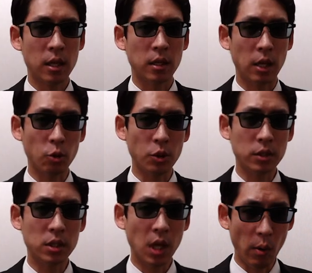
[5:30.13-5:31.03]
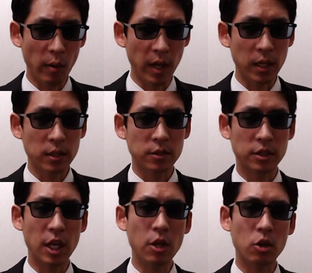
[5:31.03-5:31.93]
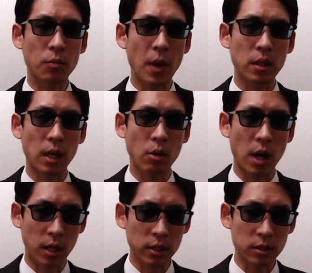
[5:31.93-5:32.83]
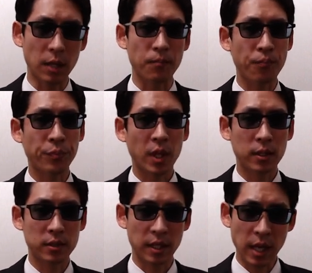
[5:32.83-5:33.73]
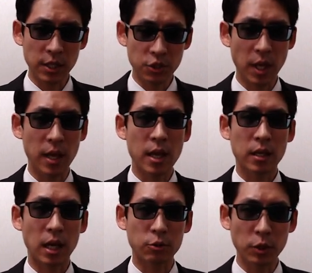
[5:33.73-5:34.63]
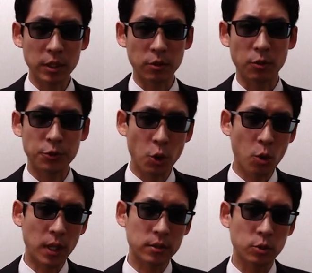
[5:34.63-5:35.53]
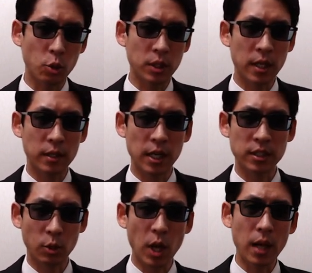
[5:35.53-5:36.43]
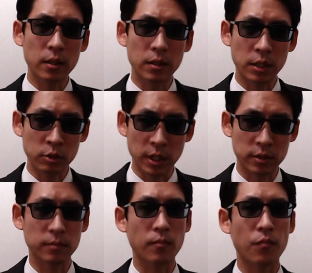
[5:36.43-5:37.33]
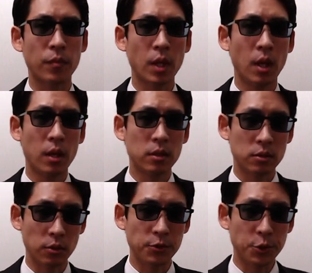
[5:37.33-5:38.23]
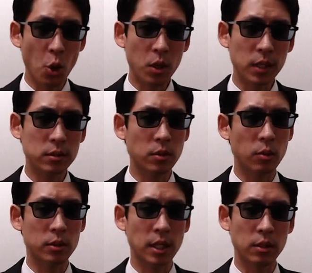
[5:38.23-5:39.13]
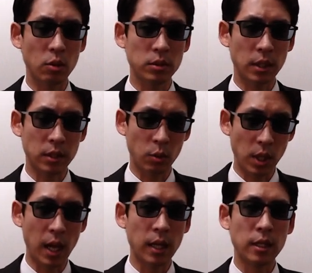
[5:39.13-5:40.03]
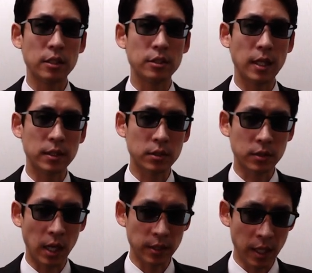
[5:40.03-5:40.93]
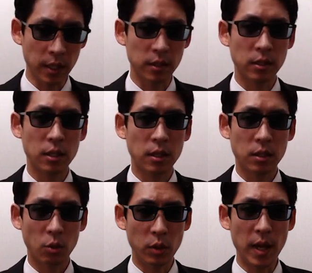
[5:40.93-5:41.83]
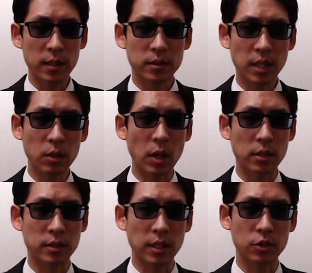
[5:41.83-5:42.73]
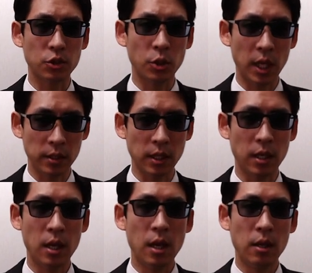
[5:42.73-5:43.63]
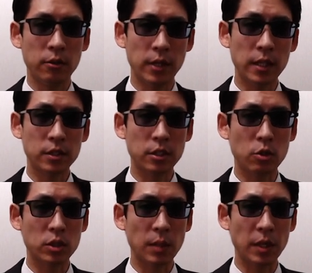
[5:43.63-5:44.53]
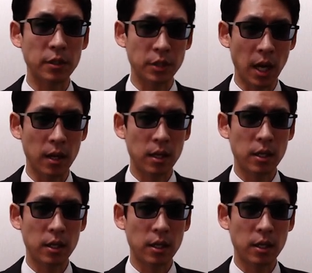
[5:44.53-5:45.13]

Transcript: カトリック側は勢力挽回を図って世界中でカトリックの布教活動を展開したのが理由です。その布教活動の先頭に立ったのがイエズス会で、これは1534年にフランシスコ・ザビエルや